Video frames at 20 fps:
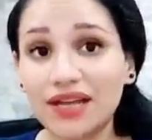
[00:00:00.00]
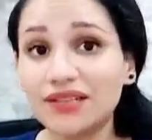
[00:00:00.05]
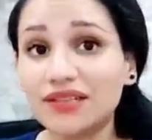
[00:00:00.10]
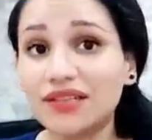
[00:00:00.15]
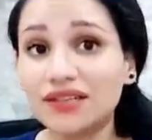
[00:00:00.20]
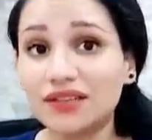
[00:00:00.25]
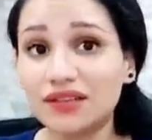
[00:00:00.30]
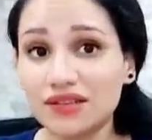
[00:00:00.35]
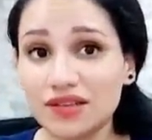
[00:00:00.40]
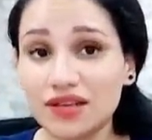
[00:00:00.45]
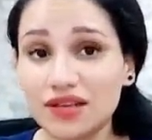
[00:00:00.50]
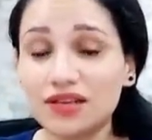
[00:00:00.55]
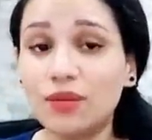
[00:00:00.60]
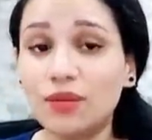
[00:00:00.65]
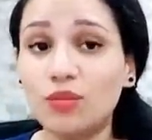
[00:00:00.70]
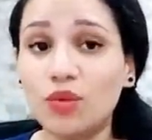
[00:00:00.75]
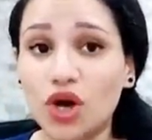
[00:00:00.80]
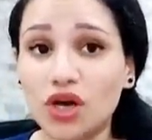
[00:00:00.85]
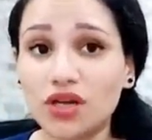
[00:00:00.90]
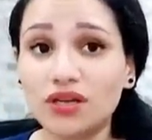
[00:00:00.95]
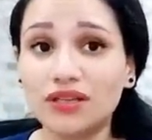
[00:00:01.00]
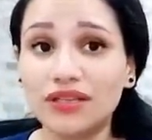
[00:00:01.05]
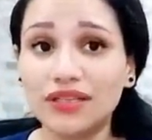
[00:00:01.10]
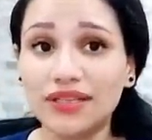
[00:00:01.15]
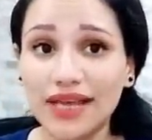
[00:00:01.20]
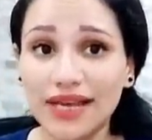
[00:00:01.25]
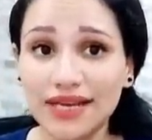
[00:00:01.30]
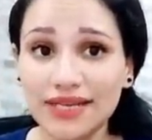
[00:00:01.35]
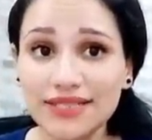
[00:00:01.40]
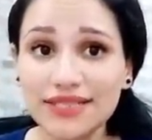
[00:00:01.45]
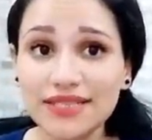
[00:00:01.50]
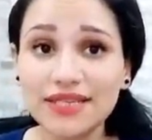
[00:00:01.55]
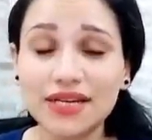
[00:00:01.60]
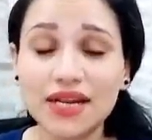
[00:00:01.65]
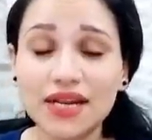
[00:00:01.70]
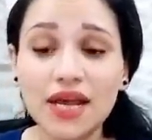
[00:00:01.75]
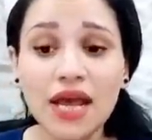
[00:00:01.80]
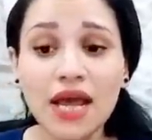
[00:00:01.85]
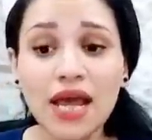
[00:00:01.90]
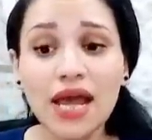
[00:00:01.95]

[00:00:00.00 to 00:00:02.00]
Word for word: عندك نصايح معرض ليها كتير